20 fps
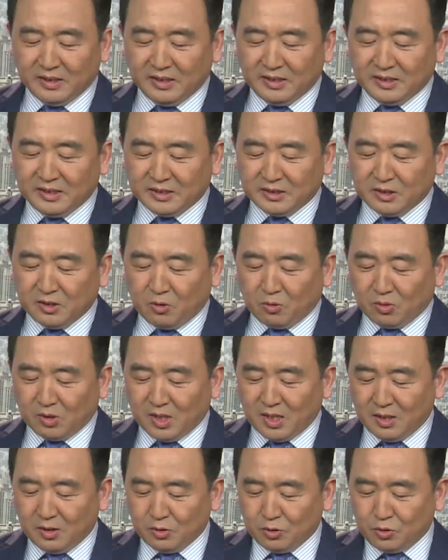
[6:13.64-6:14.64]
已经有
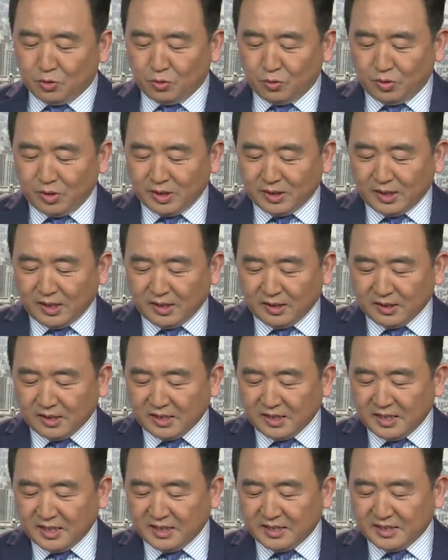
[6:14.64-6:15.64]
了决定
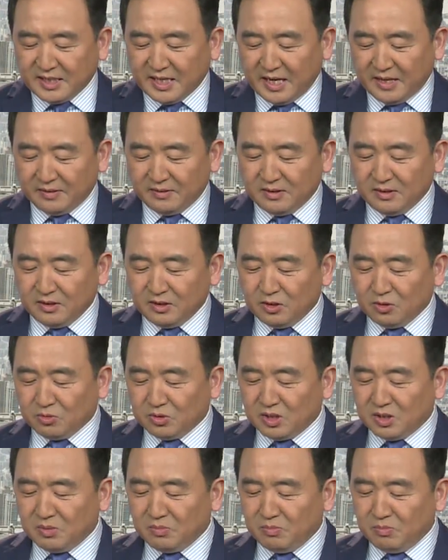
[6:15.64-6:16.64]
的意见，就
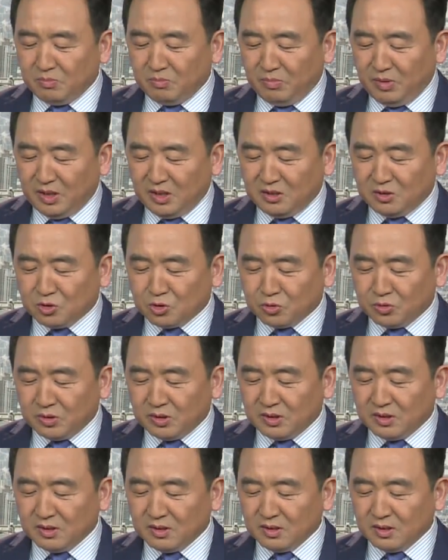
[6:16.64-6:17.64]
是民
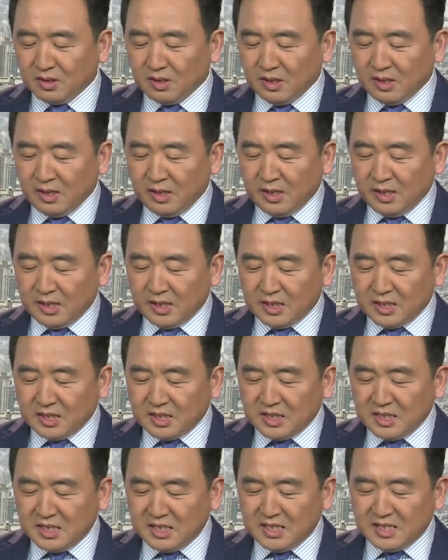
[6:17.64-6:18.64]
春
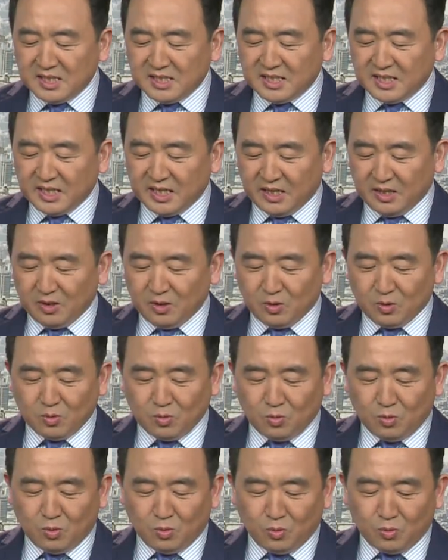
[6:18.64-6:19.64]
新一届
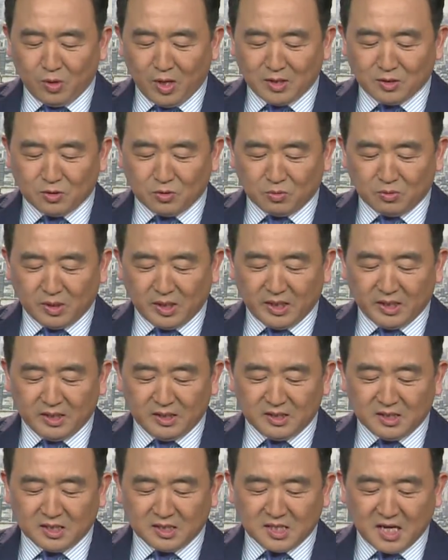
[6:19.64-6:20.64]
国务院总理
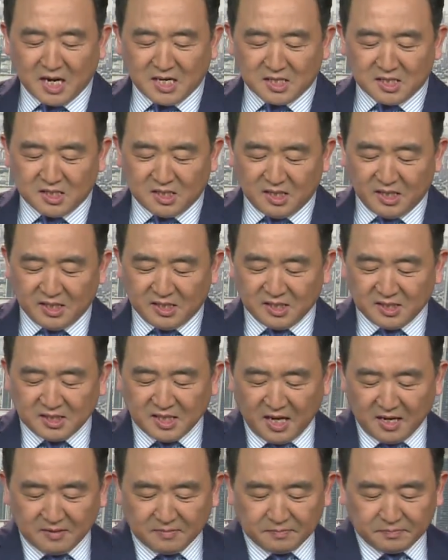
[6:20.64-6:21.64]
仍然是李克
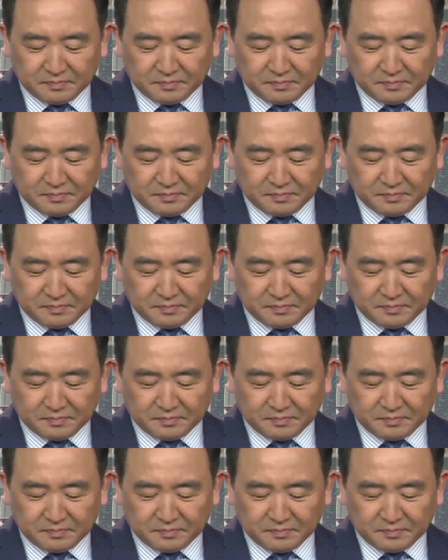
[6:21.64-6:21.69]
强。